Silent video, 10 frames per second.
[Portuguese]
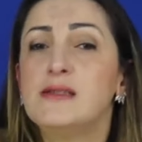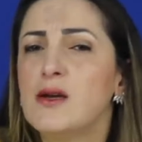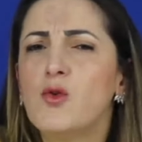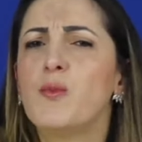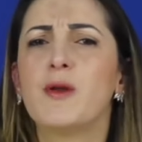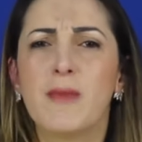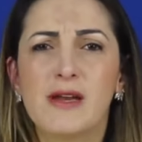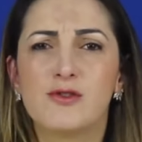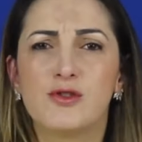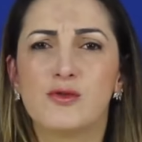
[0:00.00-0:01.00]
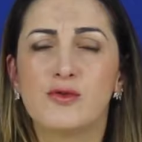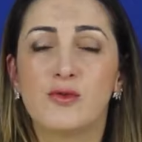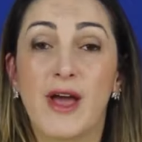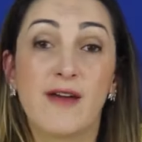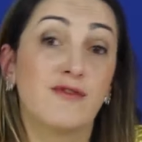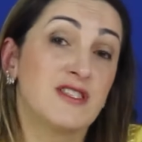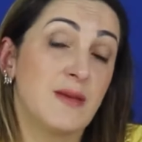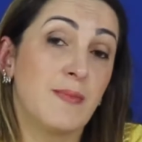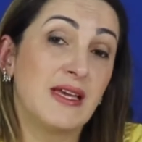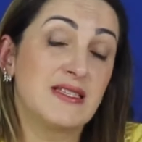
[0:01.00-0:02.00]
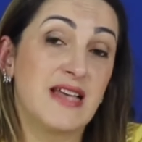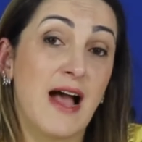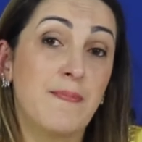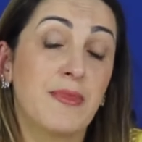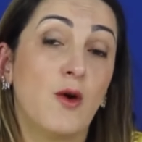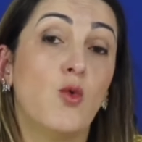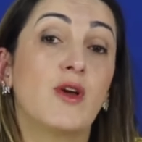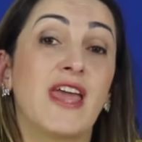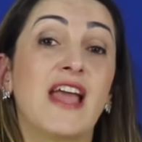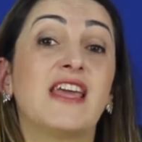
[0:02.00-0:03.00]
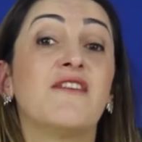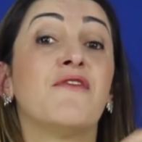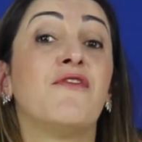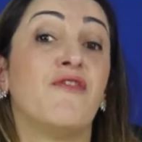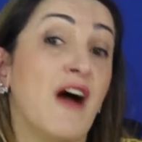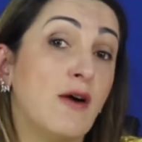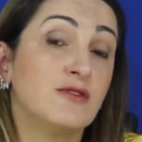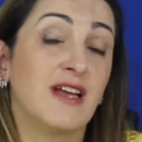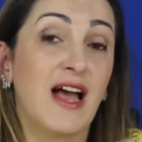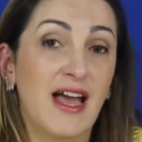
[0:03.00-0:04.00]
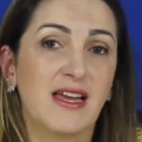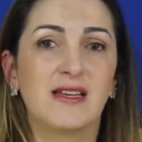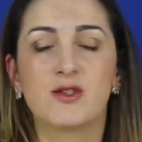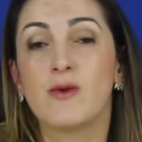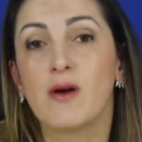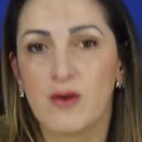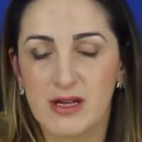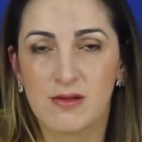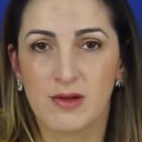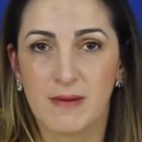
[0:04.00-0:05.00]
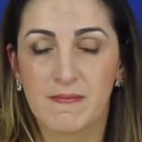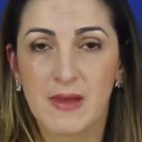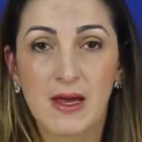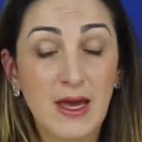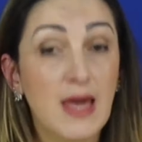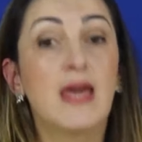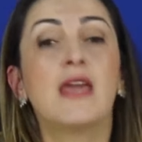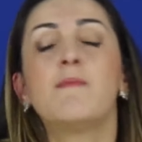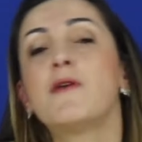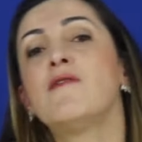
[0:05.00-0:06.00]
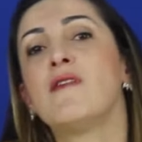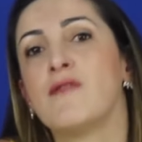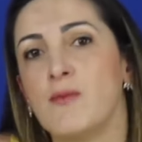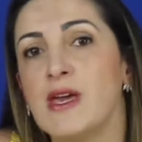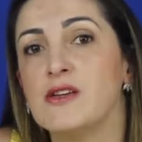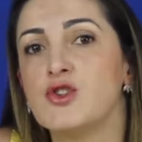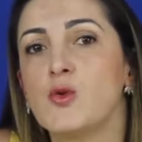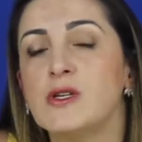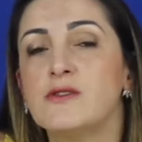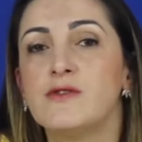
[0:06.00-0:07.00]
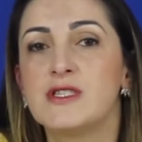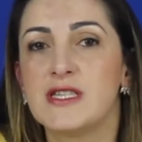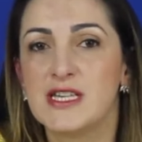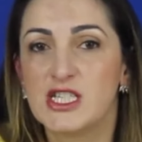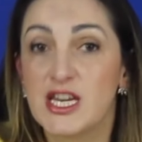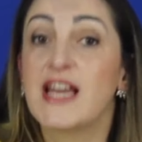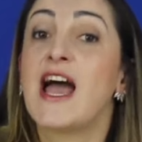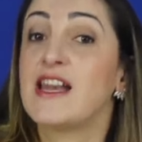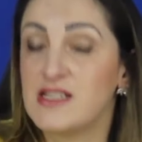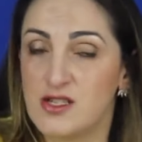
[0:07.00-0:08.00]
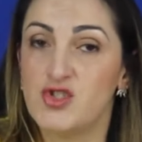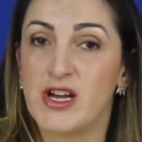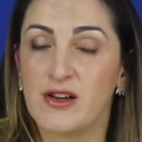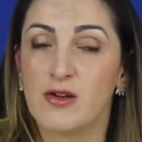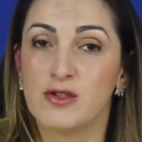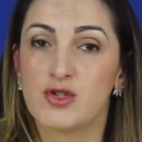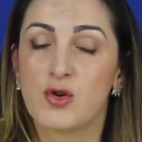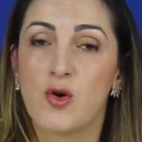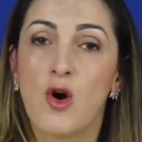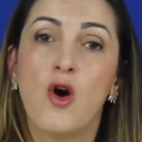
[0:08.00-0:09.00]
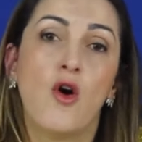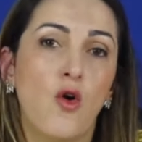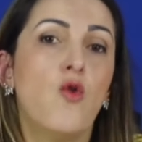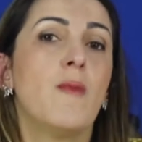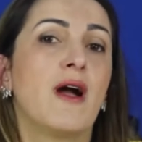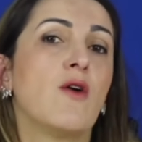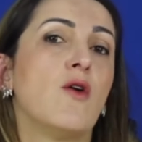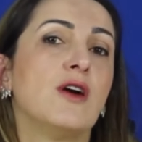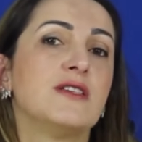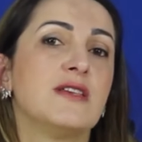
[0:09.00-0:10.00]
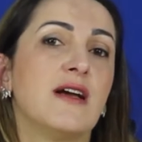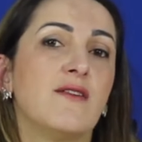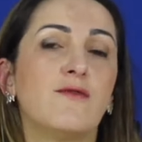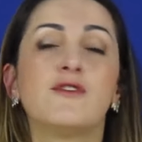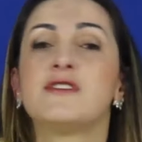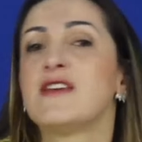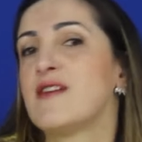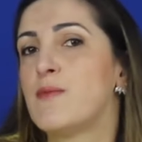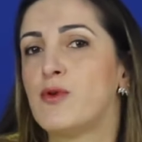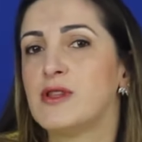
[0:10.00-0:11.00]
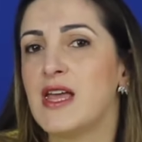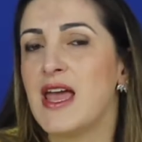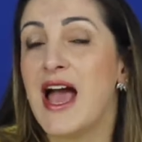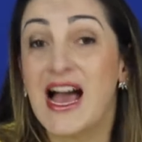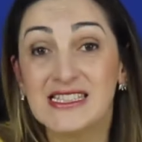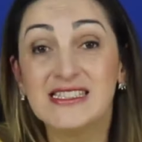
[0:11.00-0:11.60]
Então, o primeiro de tudo é você pensar o que é que falta aí na sua corretora. E provavelmente, quando você chegar nesse diagnóstico, uma coisa você vai poder